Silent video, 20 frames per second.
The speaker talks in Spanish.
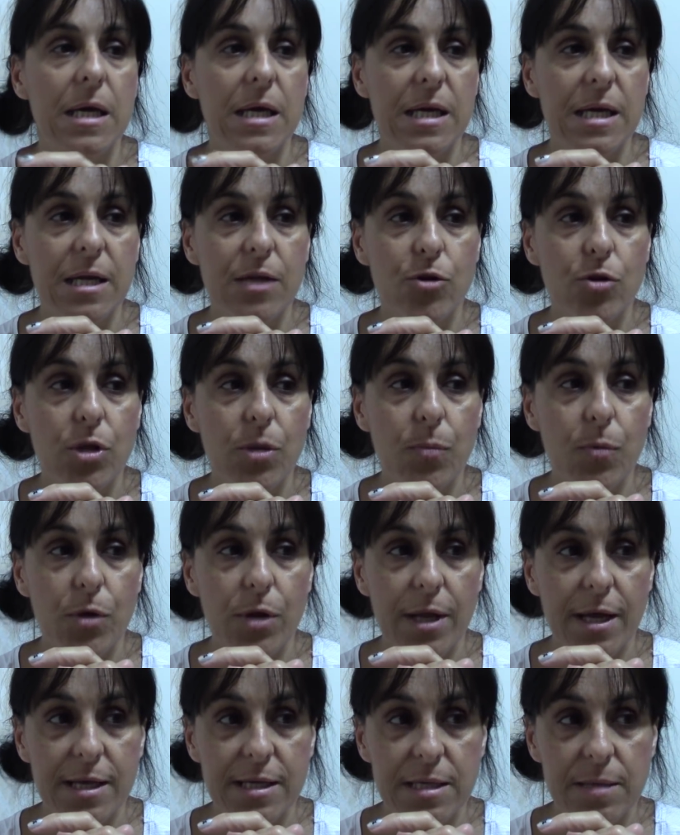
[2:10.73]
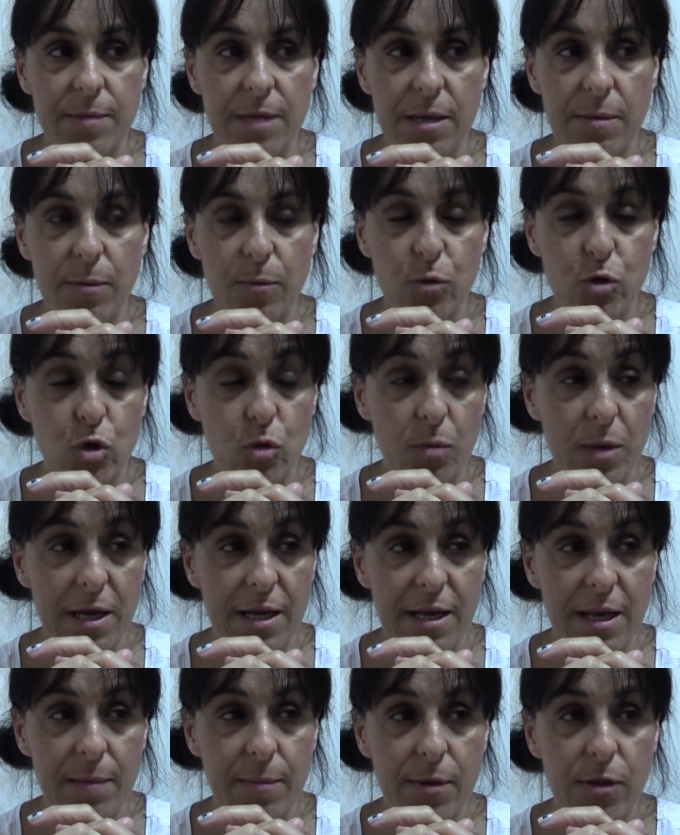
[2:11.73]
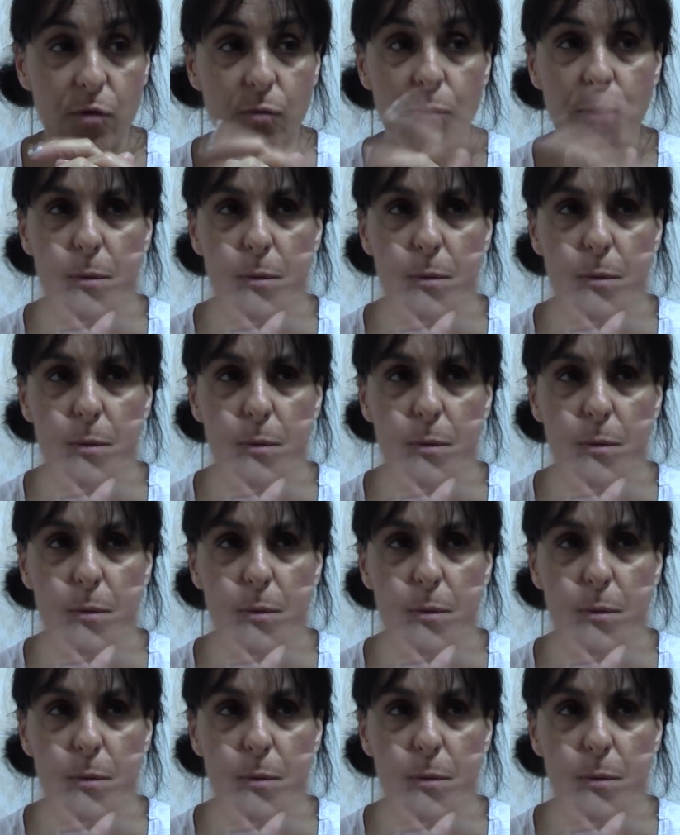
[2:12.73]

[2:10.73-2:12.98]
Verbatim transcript: Y entonces, pues nada, esta mañana me he puesto a mirar en Amazon.